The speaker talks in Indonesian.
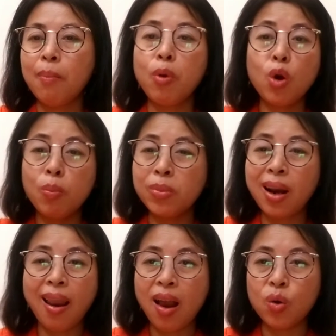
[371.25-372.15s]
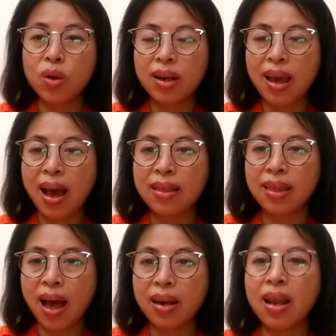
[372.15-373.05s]
belum terlalu
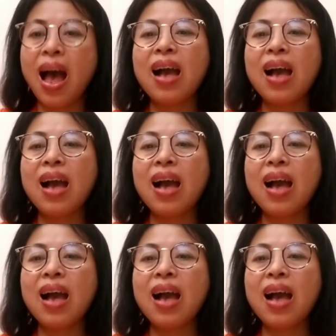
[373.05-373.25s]
kelihatan